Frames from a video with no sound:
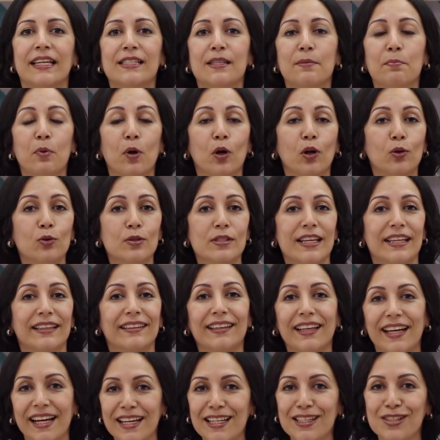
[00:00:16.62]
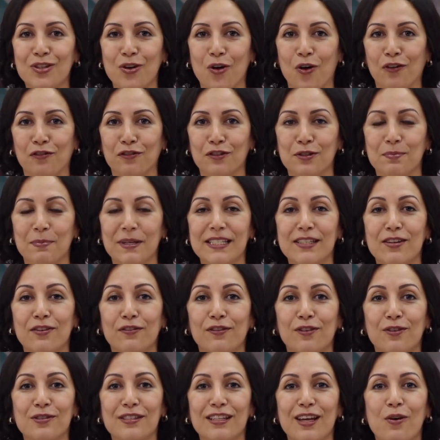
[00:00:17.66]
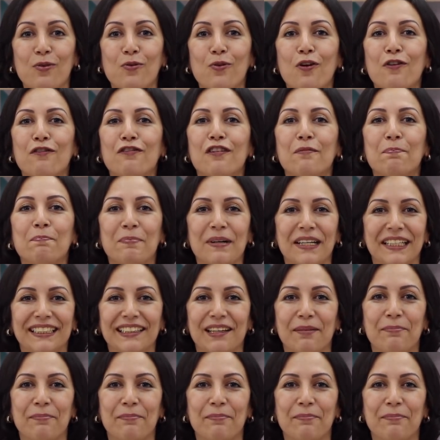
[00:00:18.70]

Esse bolo usa três ovos, mas eu vou usar o ovo pan